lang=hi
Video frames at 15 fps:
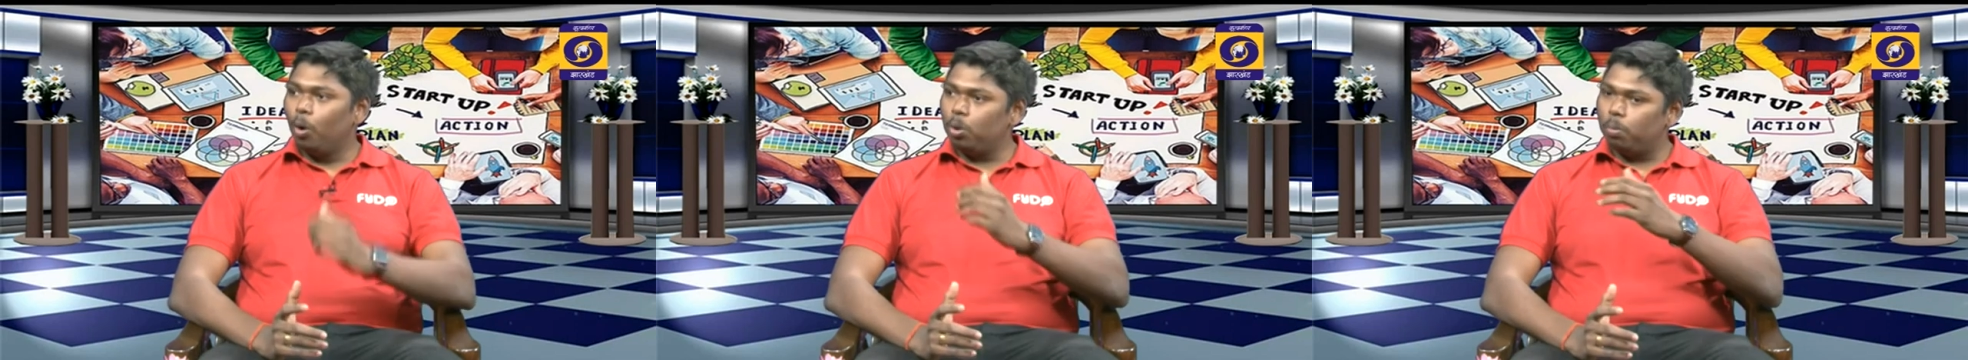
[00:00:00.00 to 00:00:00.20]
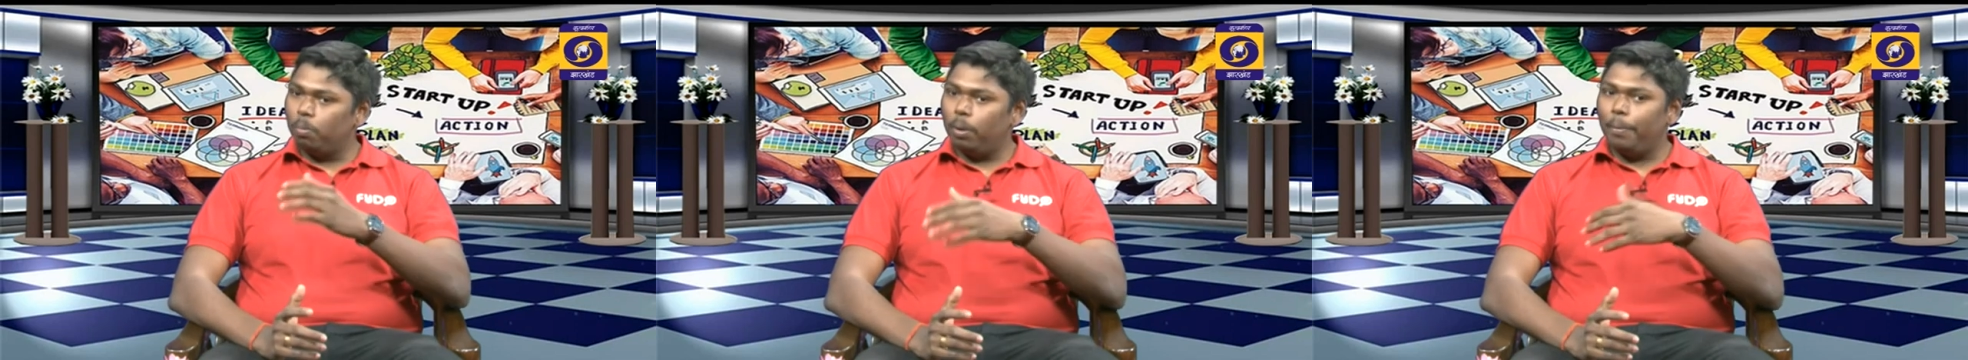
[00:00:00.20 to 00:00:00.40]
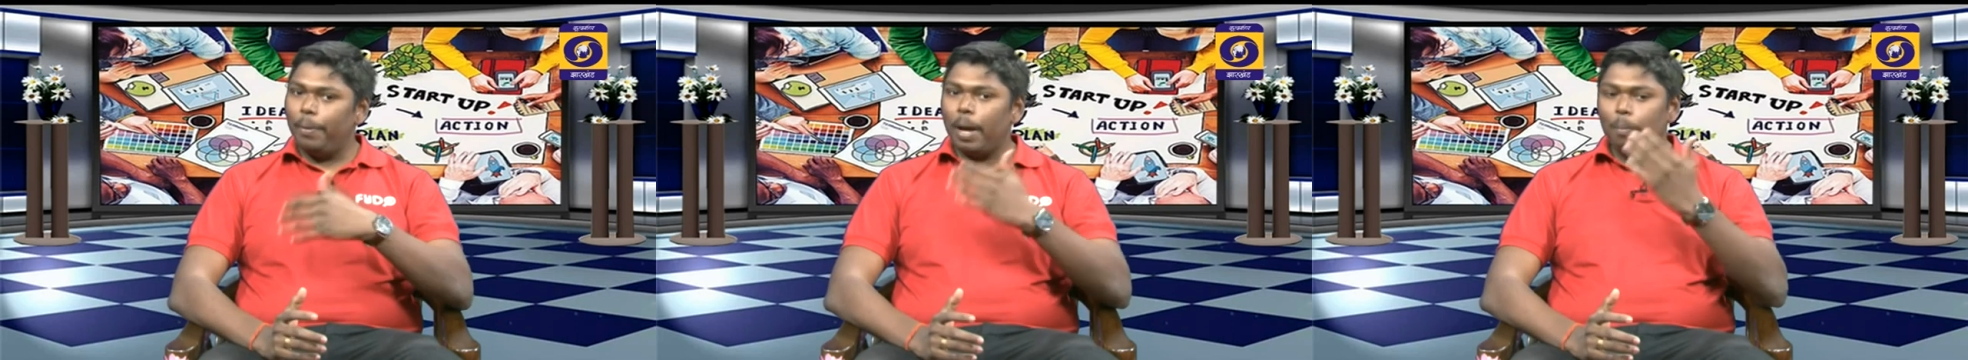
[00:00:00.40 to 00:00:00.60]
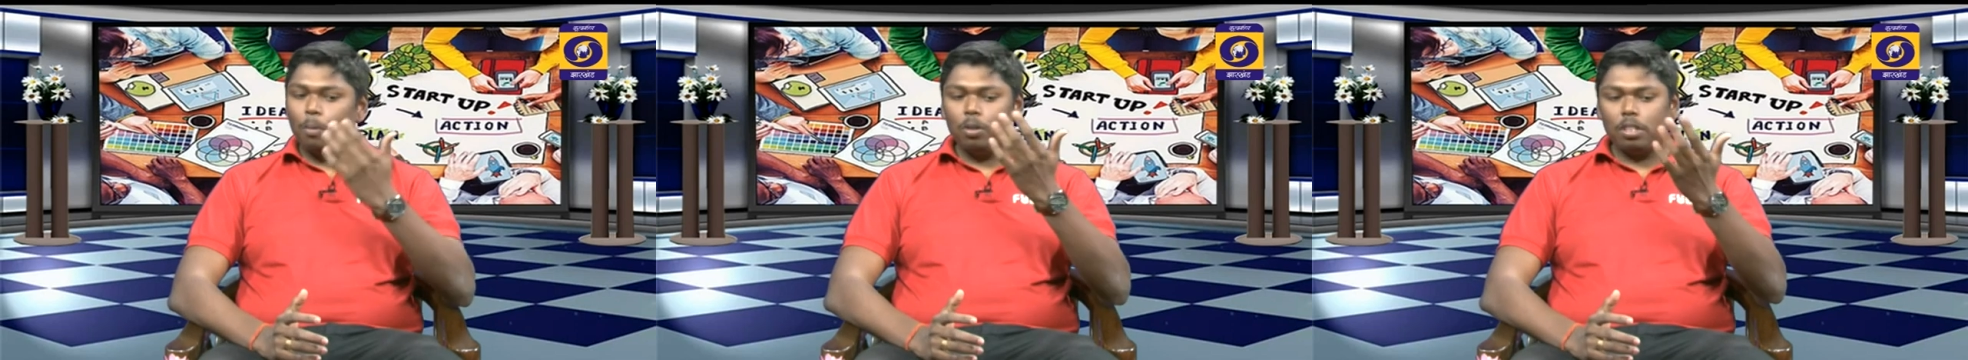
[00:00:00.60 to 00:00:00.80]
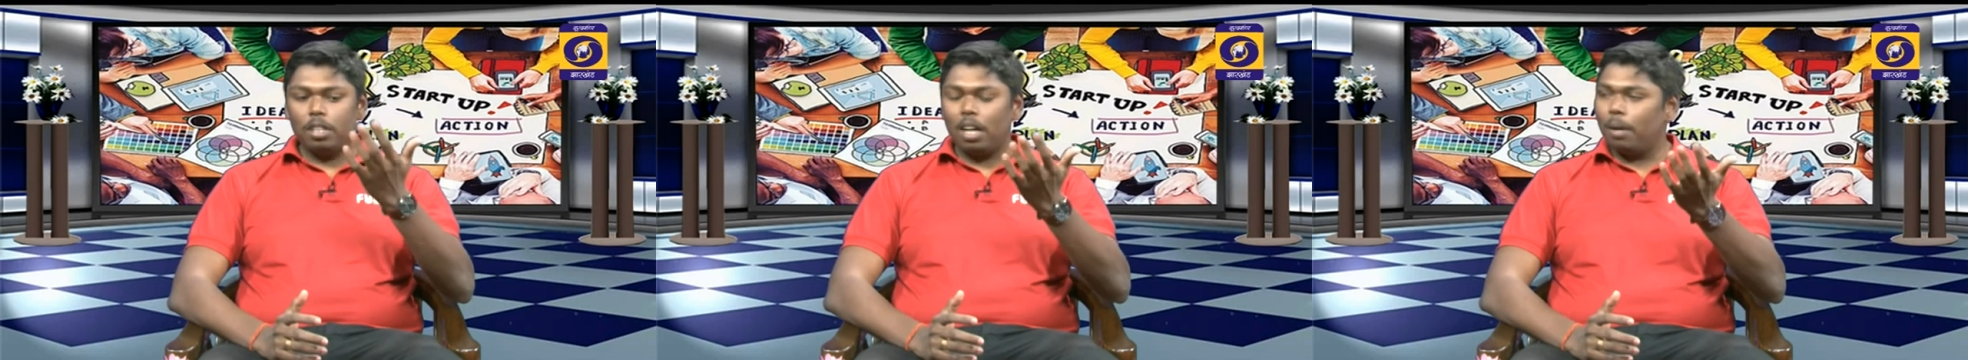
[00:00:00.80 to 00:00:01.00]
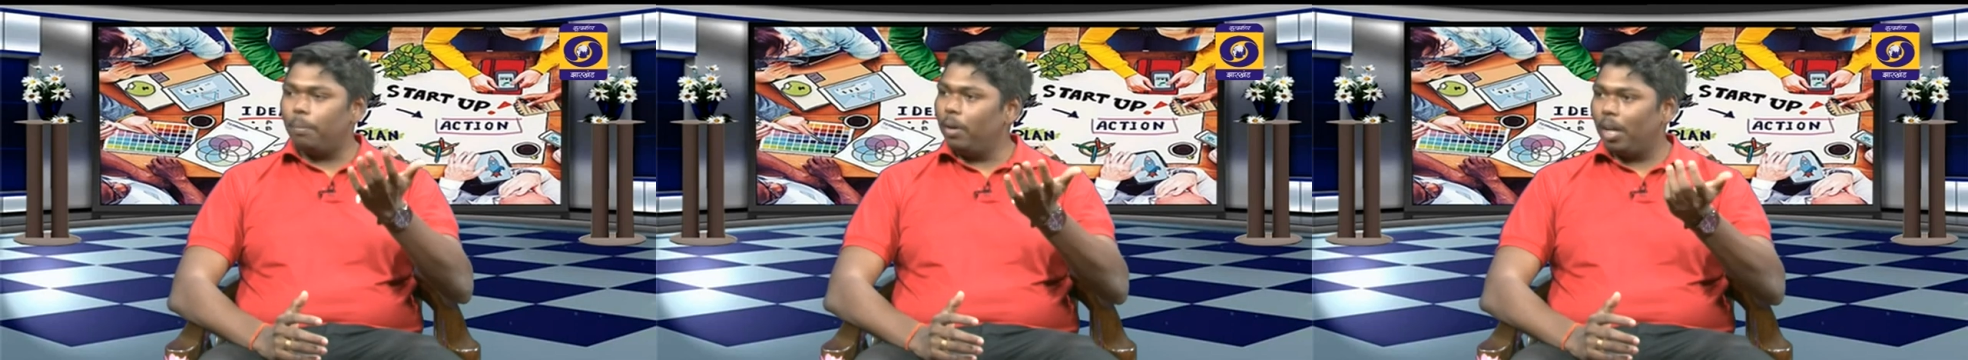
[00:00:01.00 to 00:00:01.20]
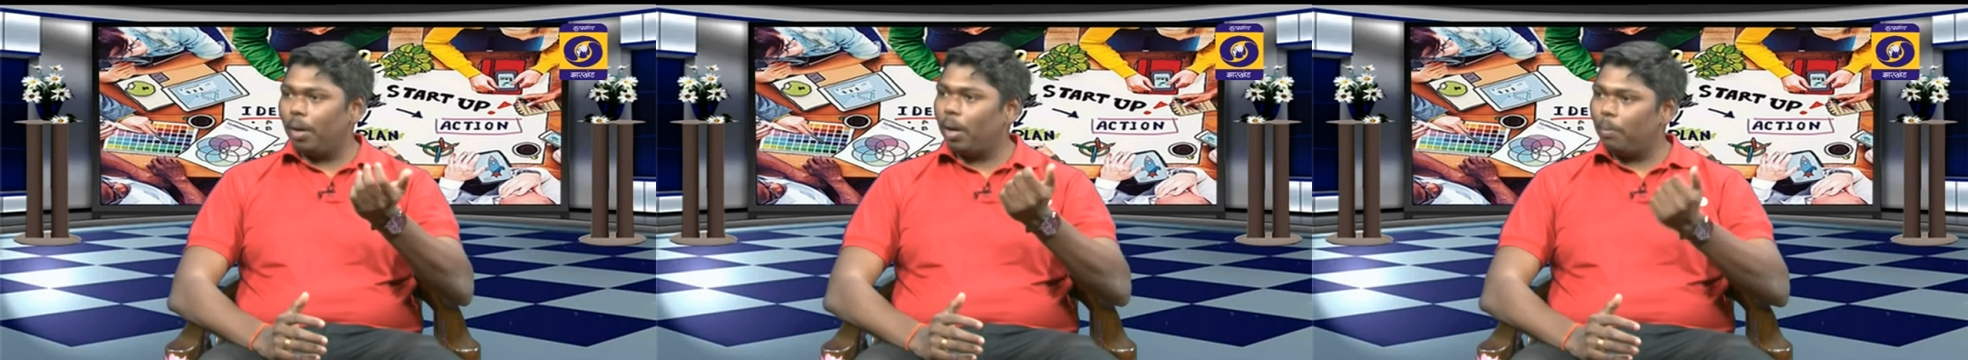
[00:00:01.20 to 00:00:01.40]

उसमें भी आपको स्टार्टअप इंडिया